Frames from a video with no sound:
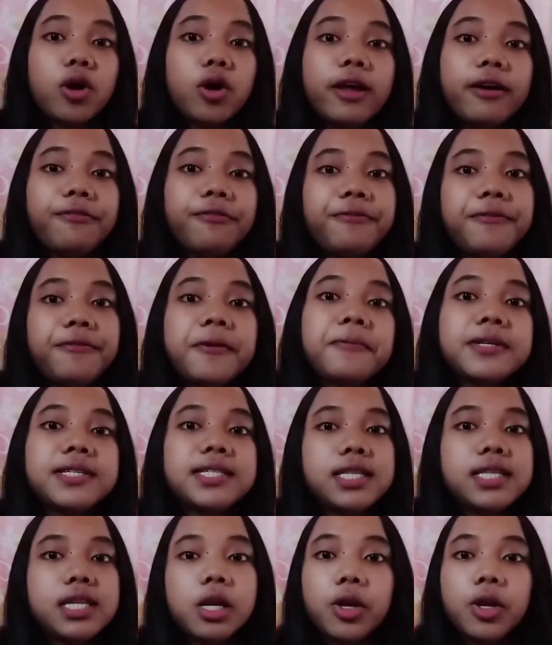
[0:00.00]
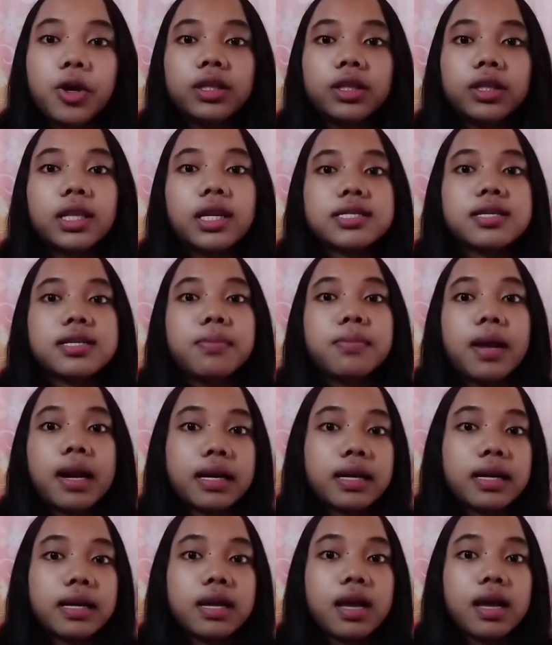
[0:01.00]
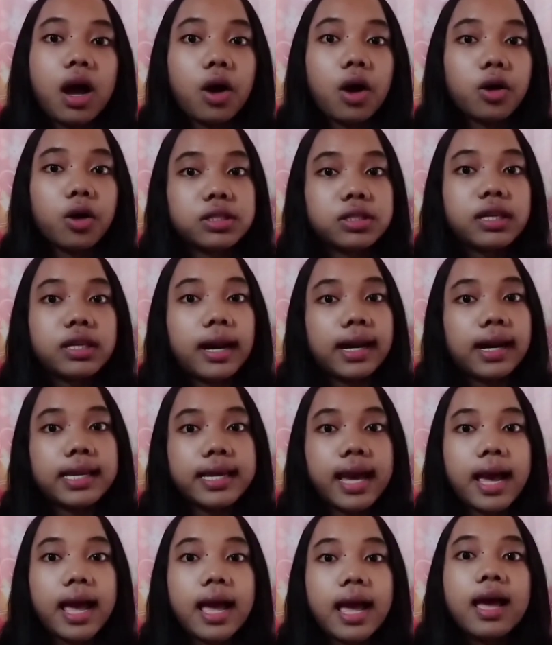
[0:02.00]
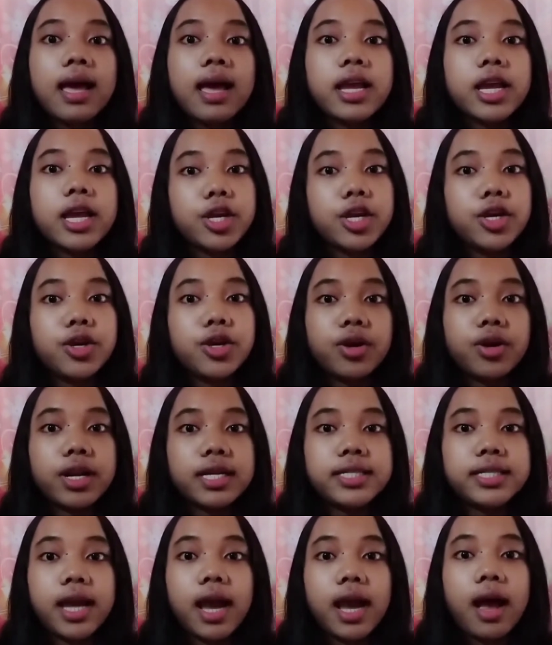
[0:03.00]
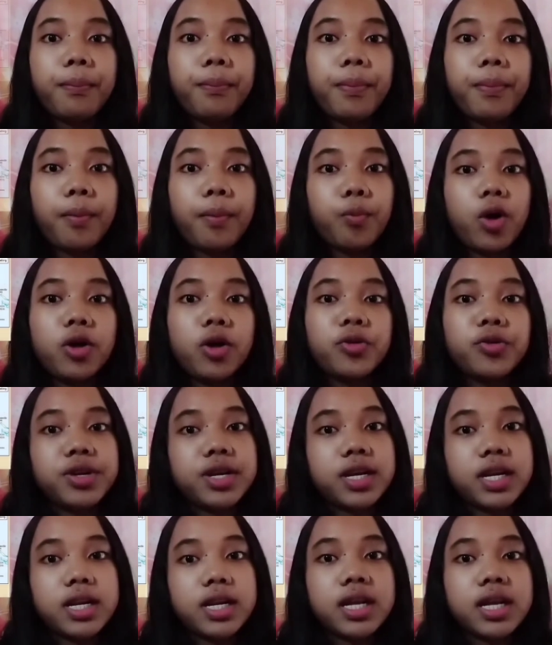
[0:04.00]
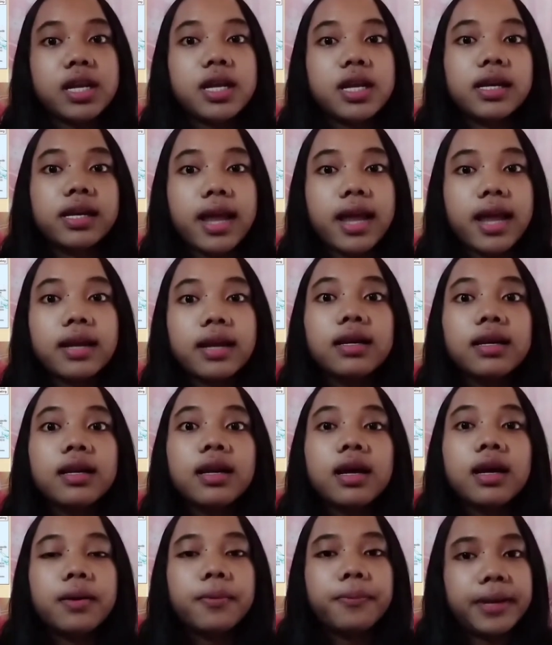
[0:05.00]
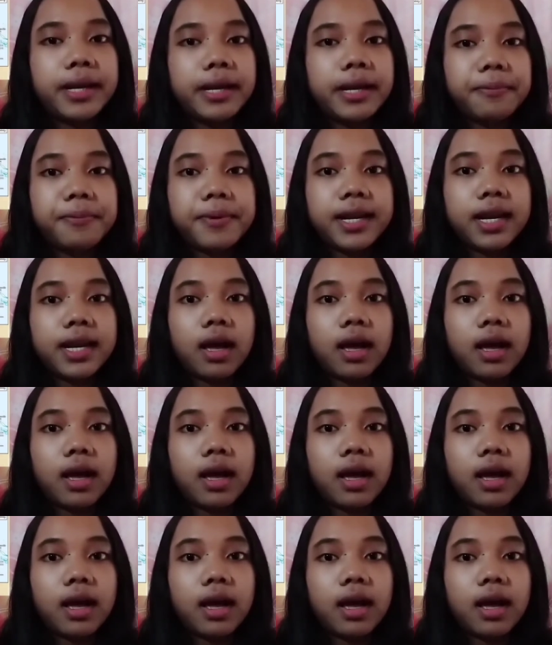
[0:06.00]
verpestilio tersebar di Australia, Indonesia, Papua Nugini, dan Filipina.